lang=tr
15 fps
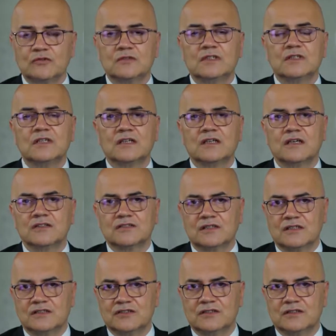sorunlarıyla
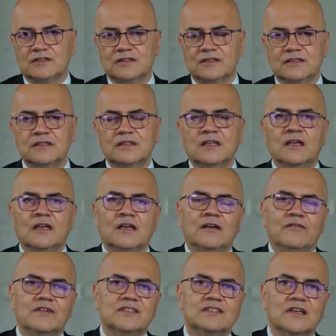karşılaşıldığını
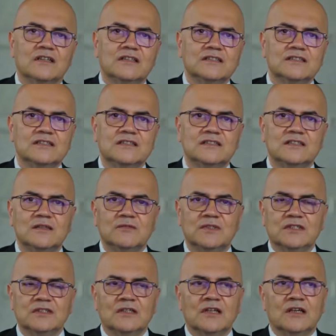ve sağlık
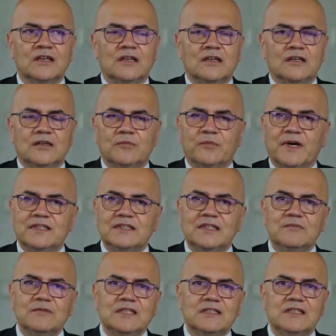sisteminin
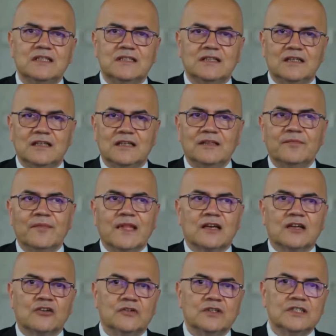pandemi nedeniyle
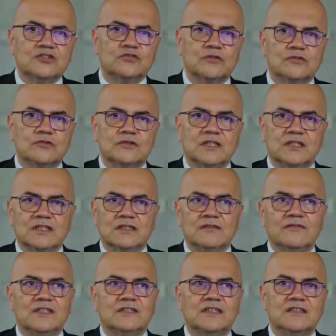kronik
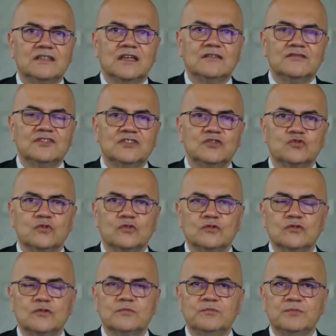sorunları ve tedavisi
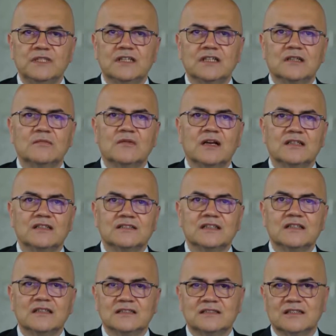zorunlu bir takım
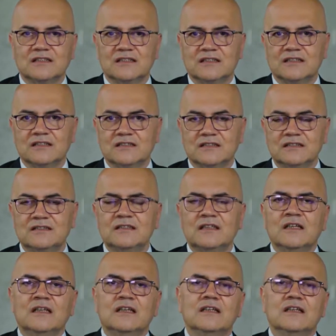kanser hastalıklarının